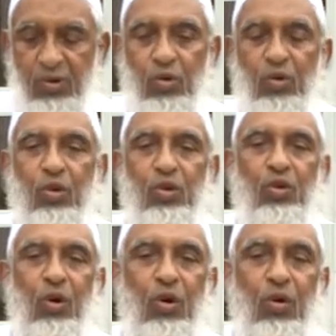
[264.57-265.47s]
যুদ্ধ
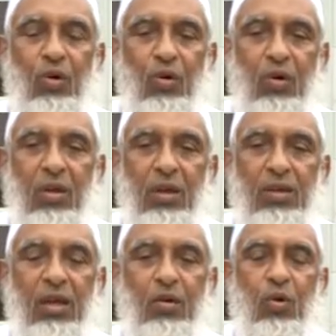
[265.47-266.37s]
চলল
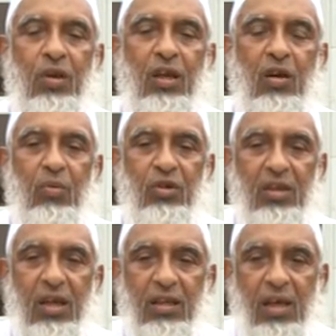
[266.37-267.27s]
সেই কঠিন
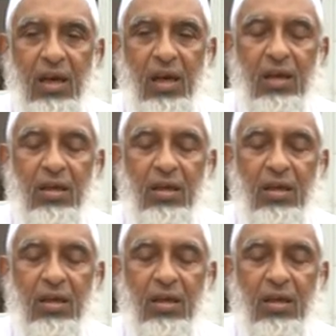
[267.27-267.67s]
অবস্থায় তারা